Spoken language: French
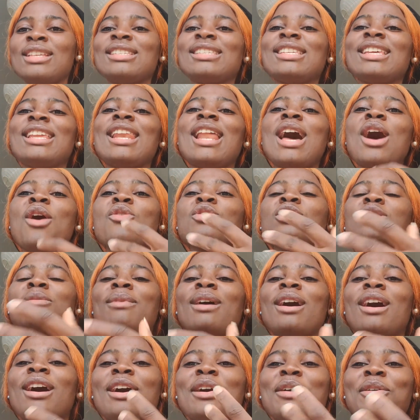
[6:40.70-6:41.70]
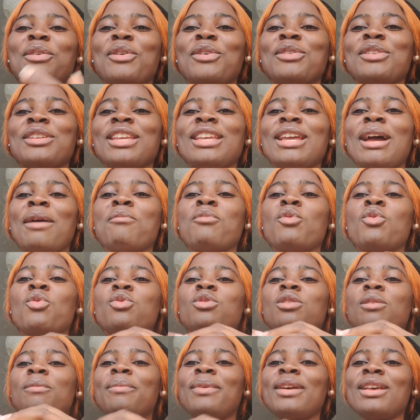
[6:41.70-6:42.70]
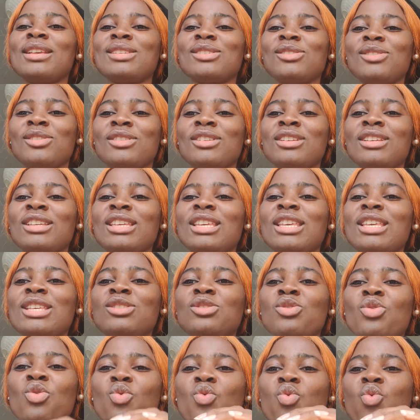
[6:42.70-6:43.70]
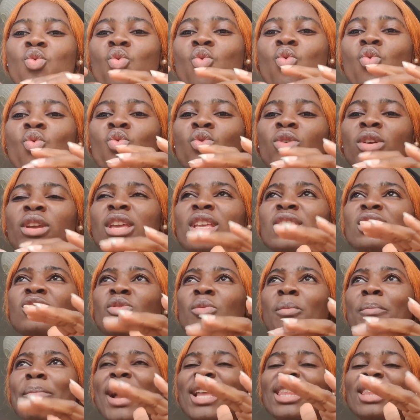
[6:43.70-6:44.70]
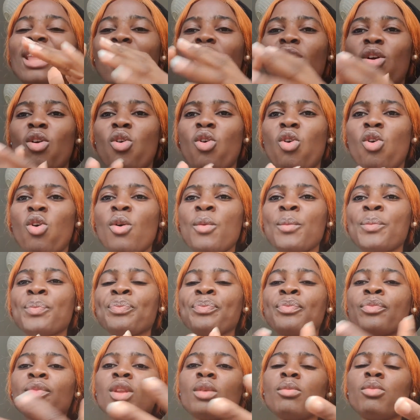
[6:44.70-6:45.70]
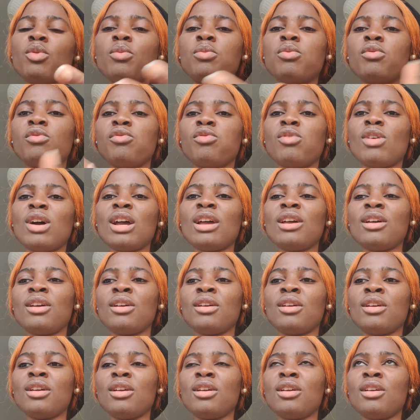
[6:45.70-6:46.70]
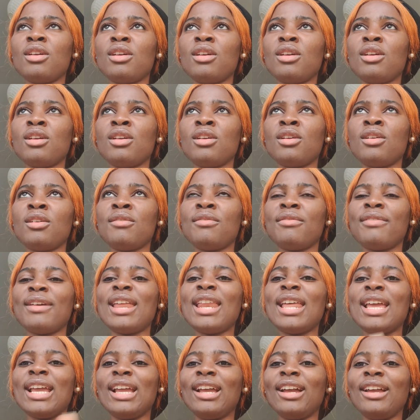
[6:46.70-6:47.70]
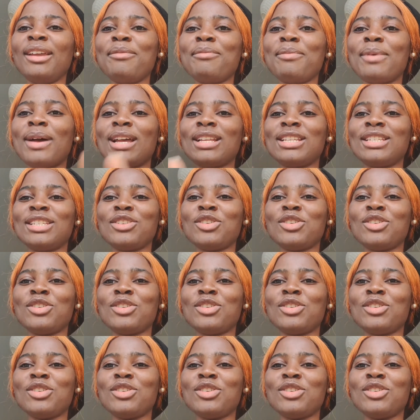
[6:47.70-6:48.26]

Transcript: C'est là où je me rends compte qu'il y a beaucoup de personnes qui se, qui se battent encore pour pouvoir euh, euh, faire les grilles hein,